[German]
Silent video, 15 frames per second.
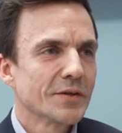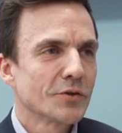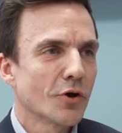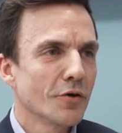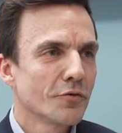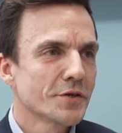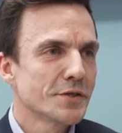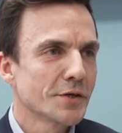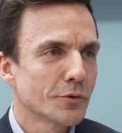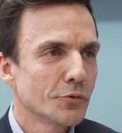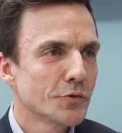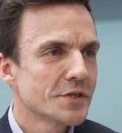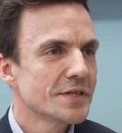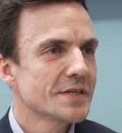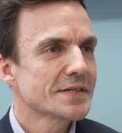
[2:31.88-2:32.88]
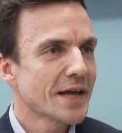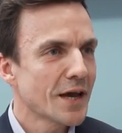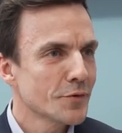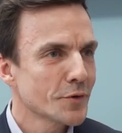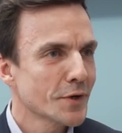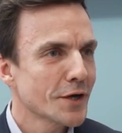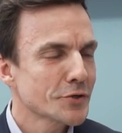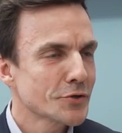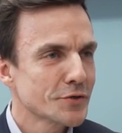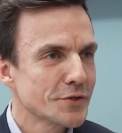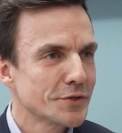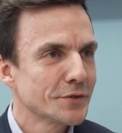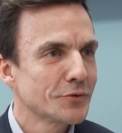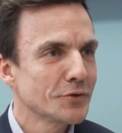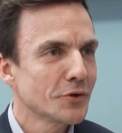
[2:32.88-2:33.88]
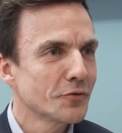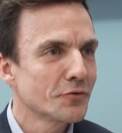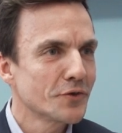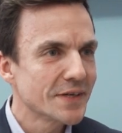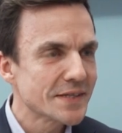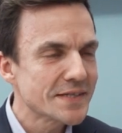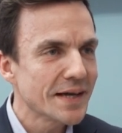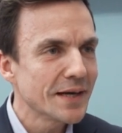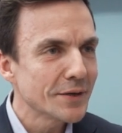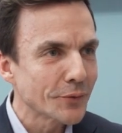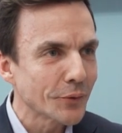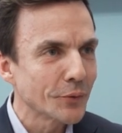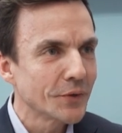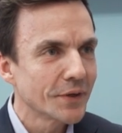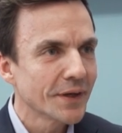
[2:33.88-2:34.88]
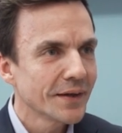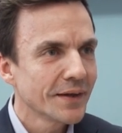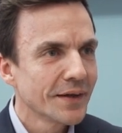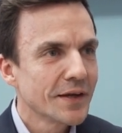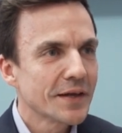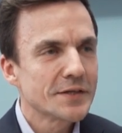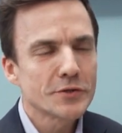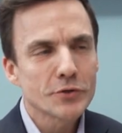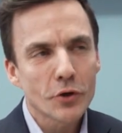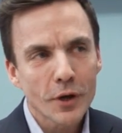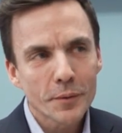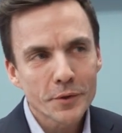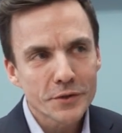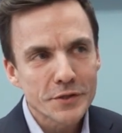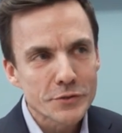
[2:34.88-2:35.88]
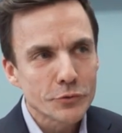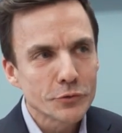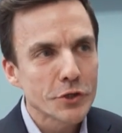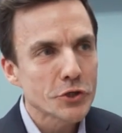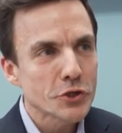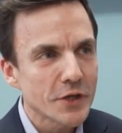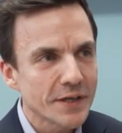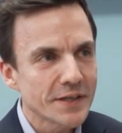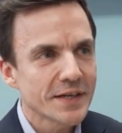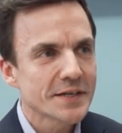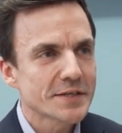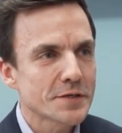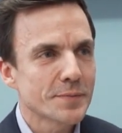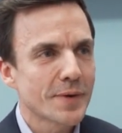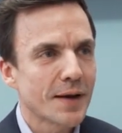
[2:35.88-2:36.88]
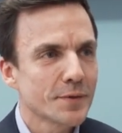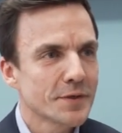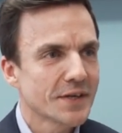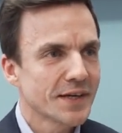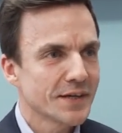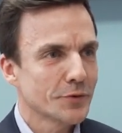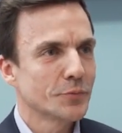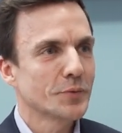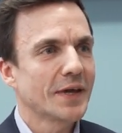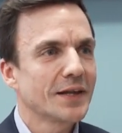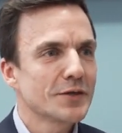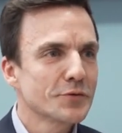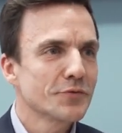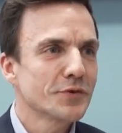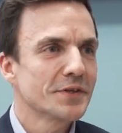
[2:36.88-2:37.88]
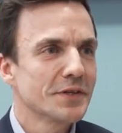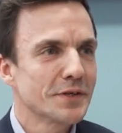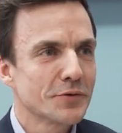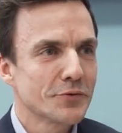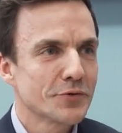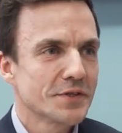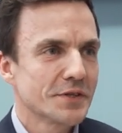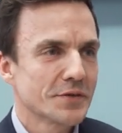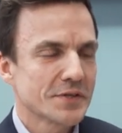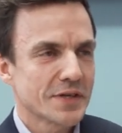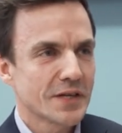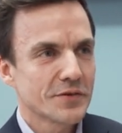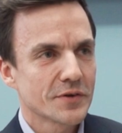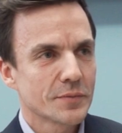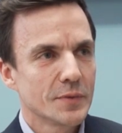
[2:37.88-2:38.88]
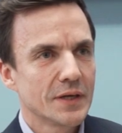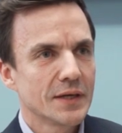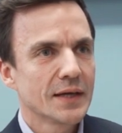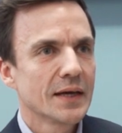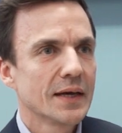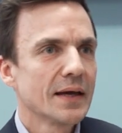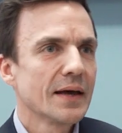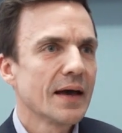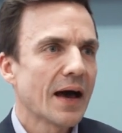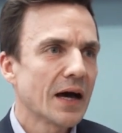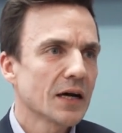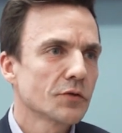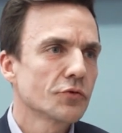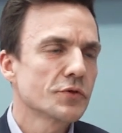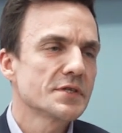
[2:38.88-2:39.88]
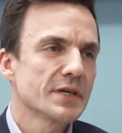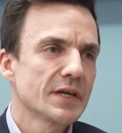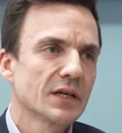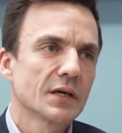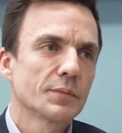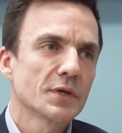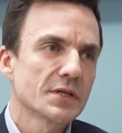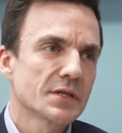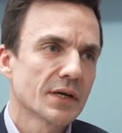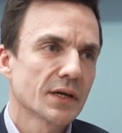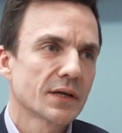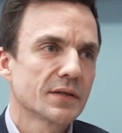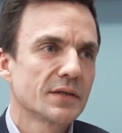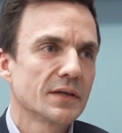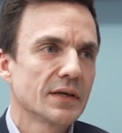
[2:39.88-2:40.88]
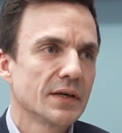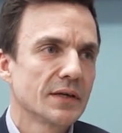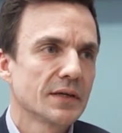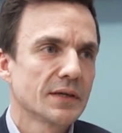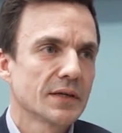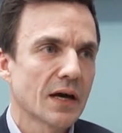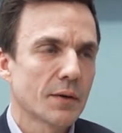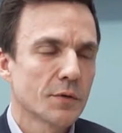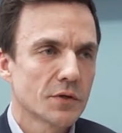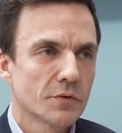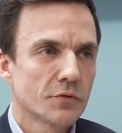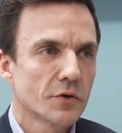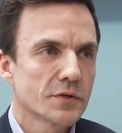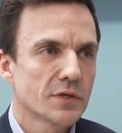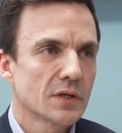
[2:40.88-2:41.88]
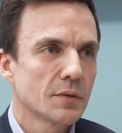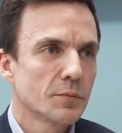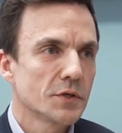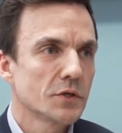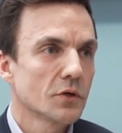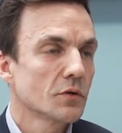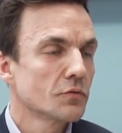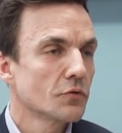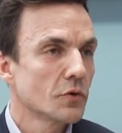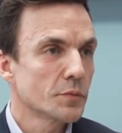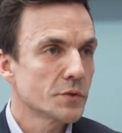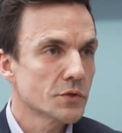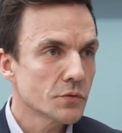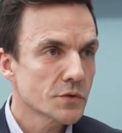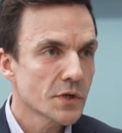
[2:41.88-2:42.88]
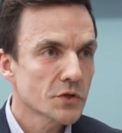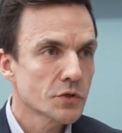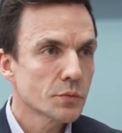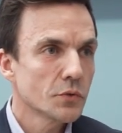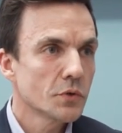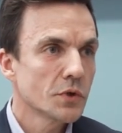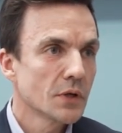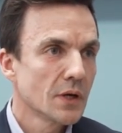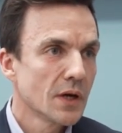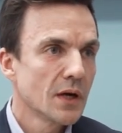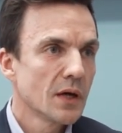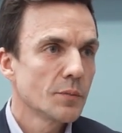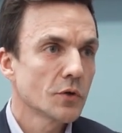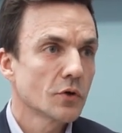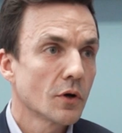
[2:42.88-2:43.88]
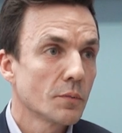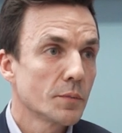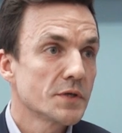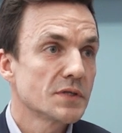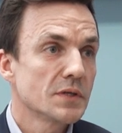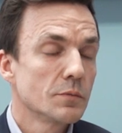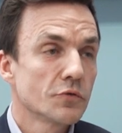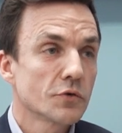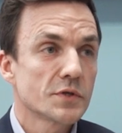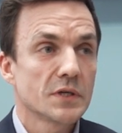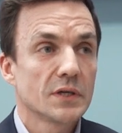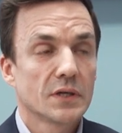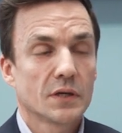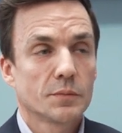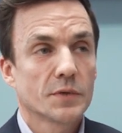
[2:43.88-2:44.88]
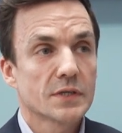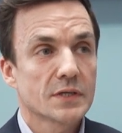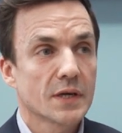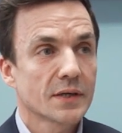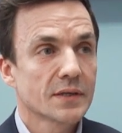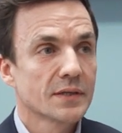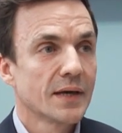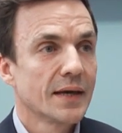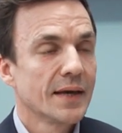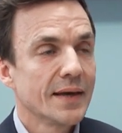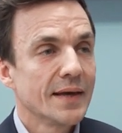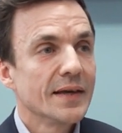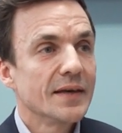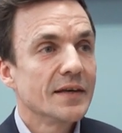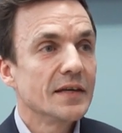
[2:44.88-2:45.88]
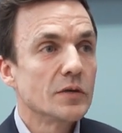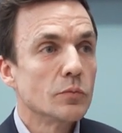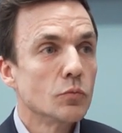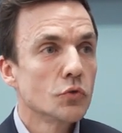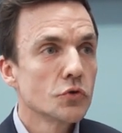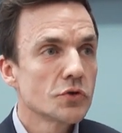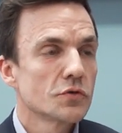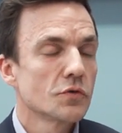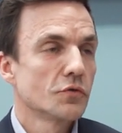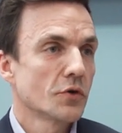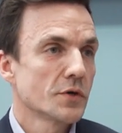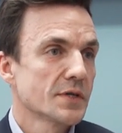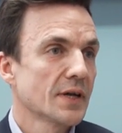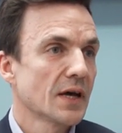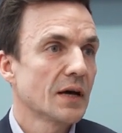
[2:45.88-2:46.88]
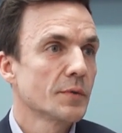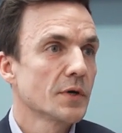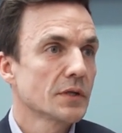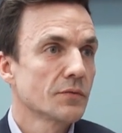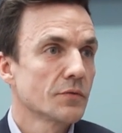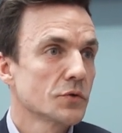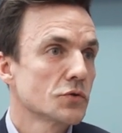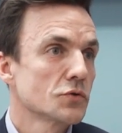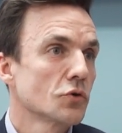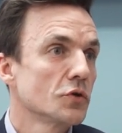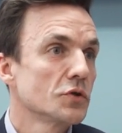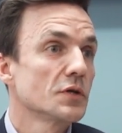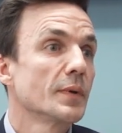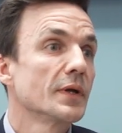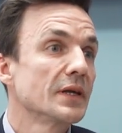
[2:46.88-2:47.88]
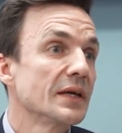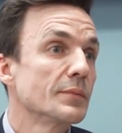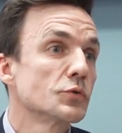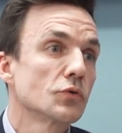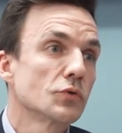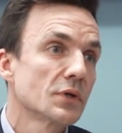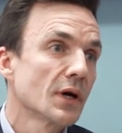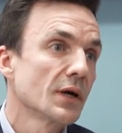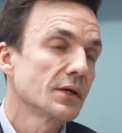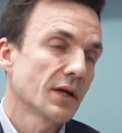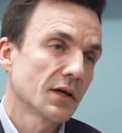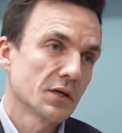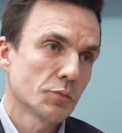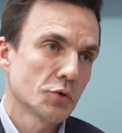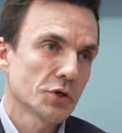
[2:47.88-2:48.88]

Der häufigste Grund, das ist jetzt keine Überraschung, sind natürlich auch finanzielle Gründe. Es ist auch, glaube ich, auch nichts Unanständiges, dass man Arbeit geht, um Geld zu verdienen für sich und seine Familie. Acht von zehn haben gesagt, ich arbeite Vollzeit, damit ich auch einen vollen Pensionsanspruch bekomme. Sieben von zehn haben gesagt, ich muss Vollzeit arbeiten, weil sonst könnte ich meinen Lebensunterhalt gar nicht